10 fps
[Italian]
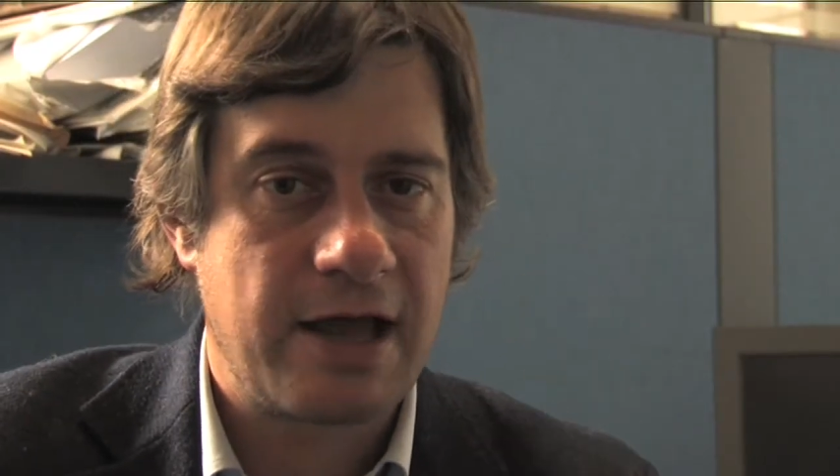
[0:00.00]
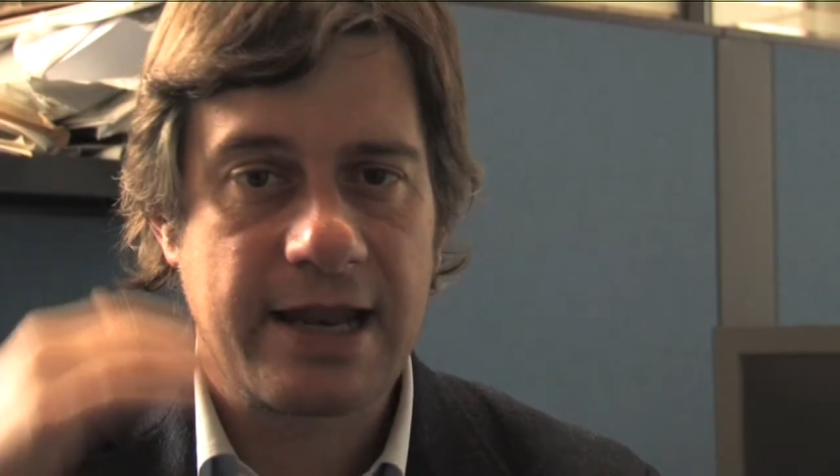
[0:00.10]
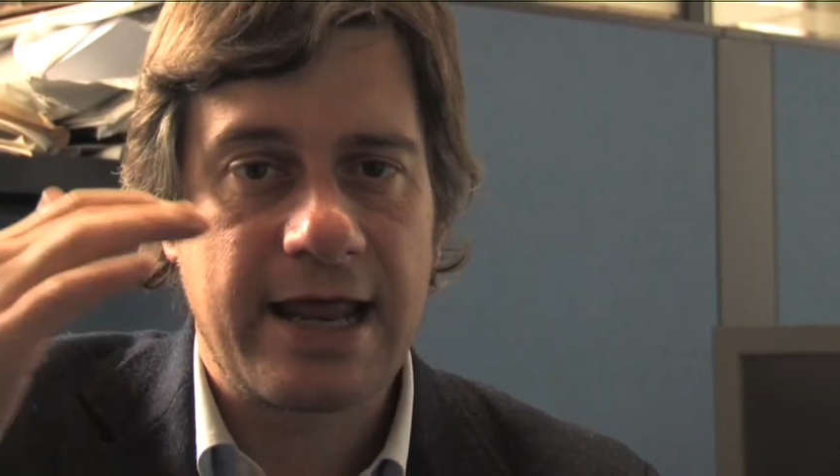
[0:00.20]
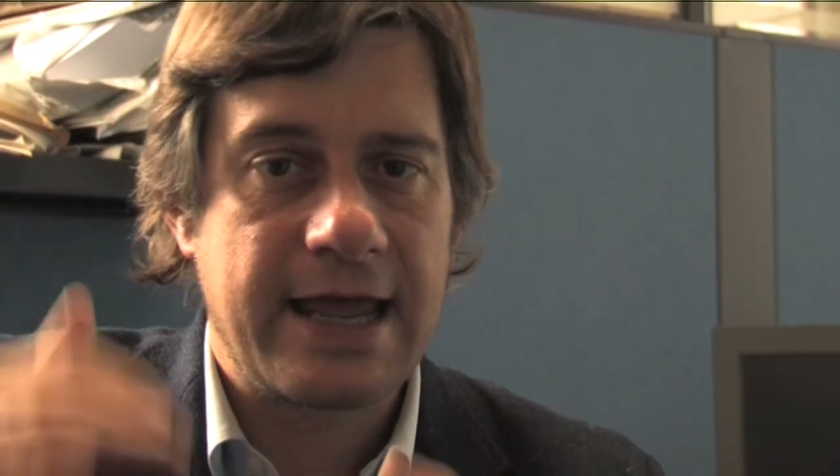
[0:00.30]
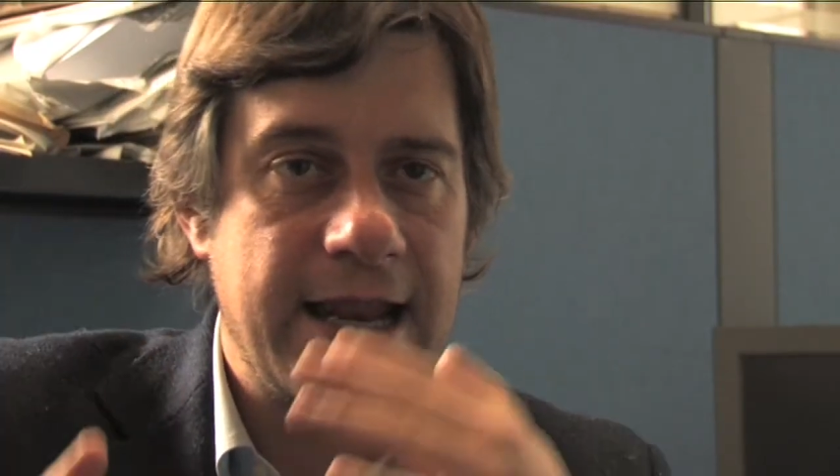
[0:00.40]

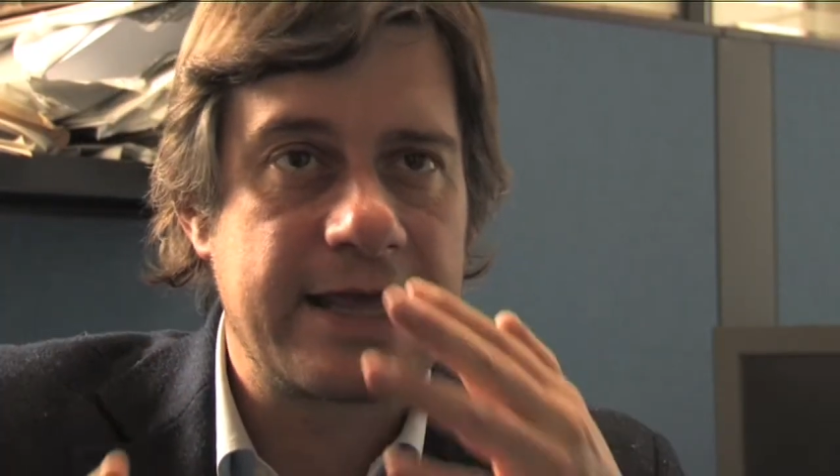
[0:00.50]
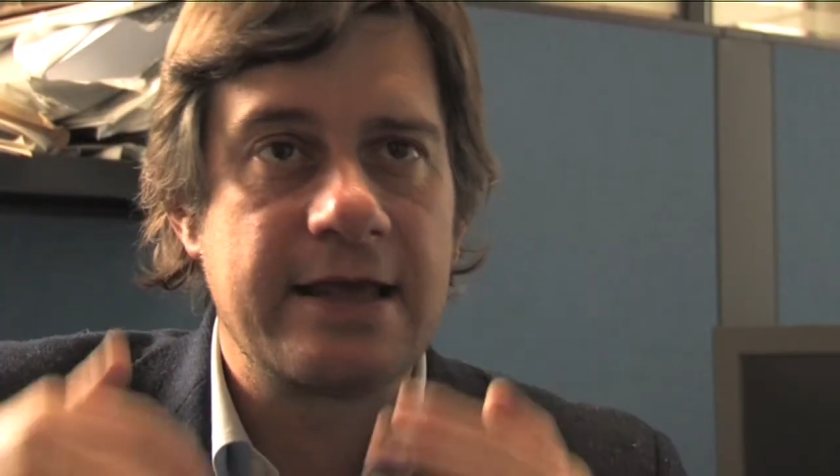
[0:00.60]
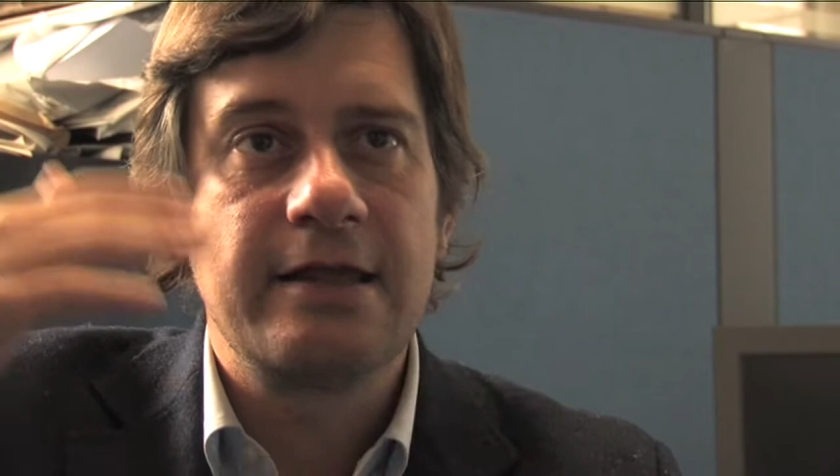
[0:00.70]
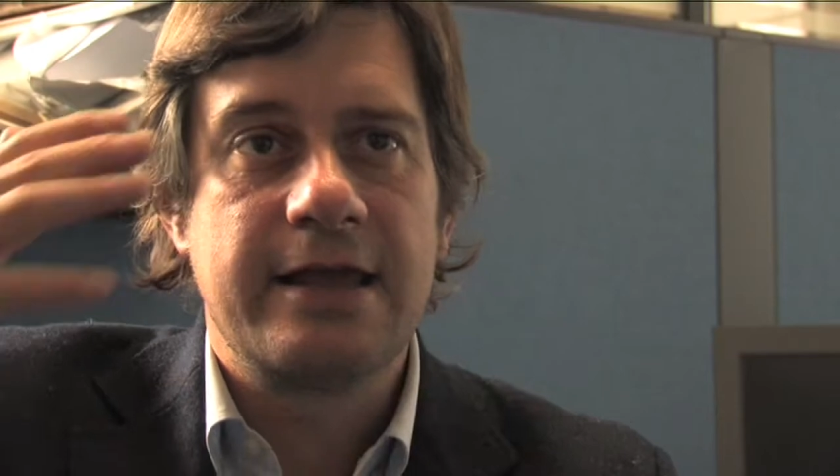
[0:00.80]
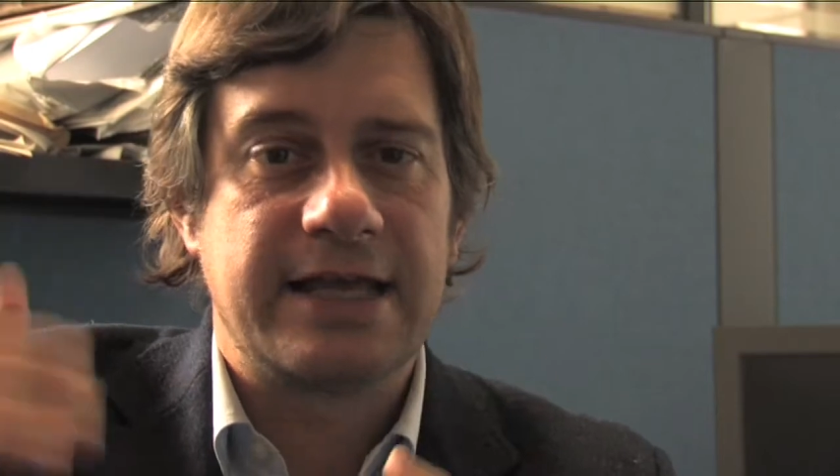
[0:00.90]
e, e lei
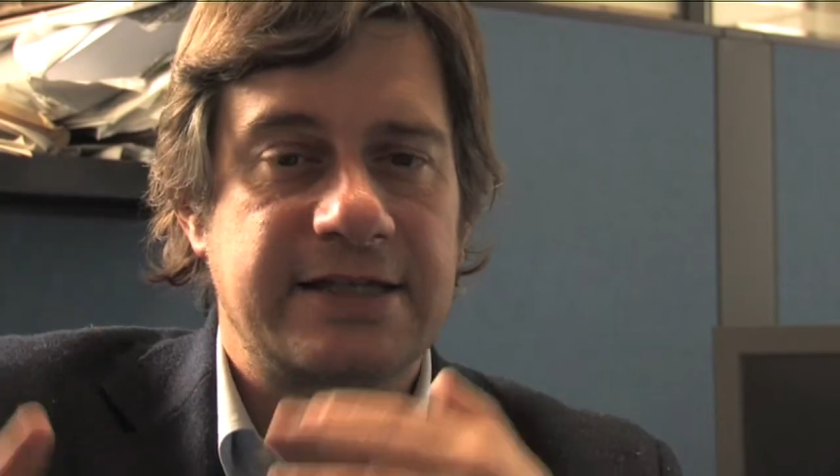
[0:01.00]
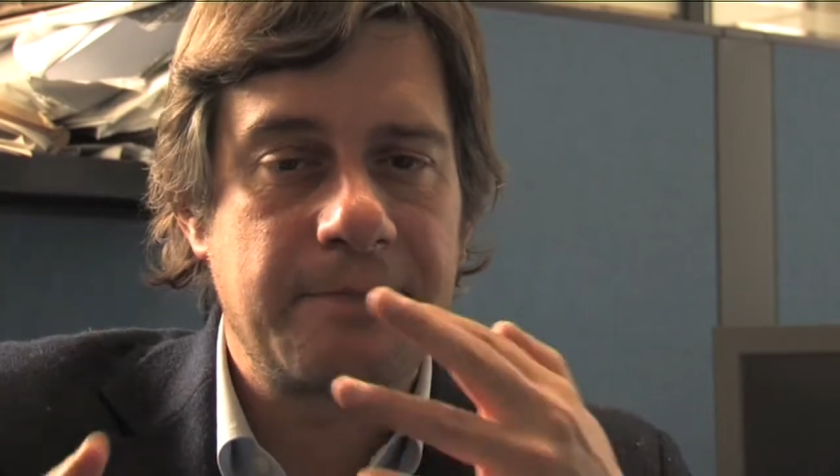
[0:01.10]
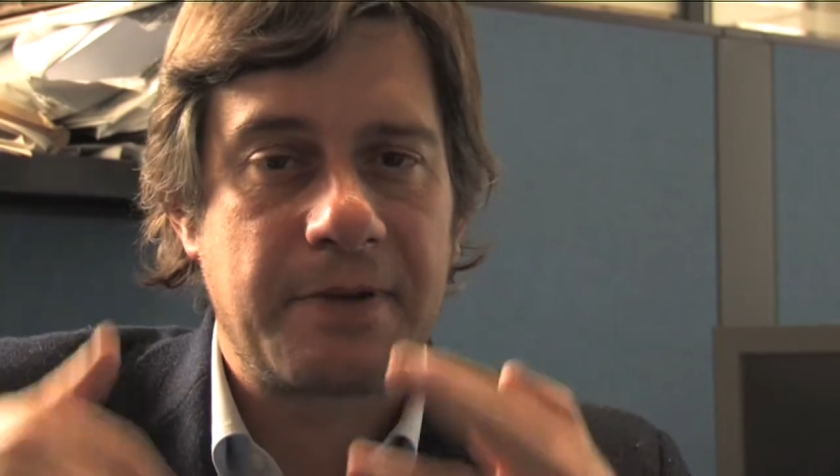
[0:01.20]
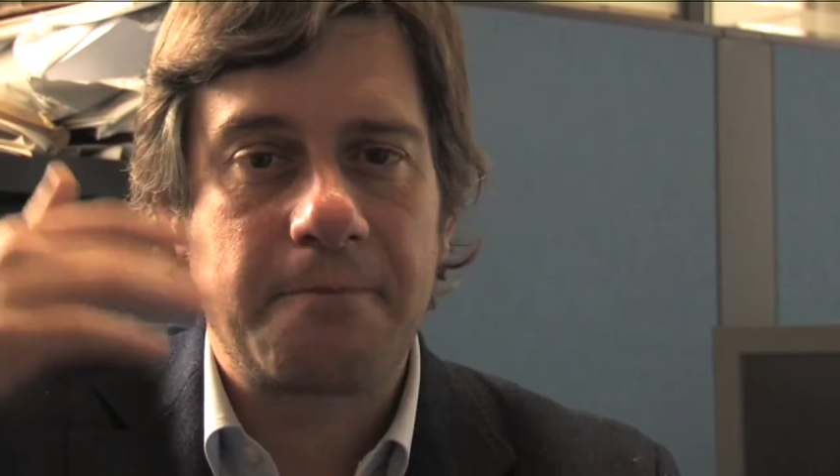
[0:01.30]
è sempre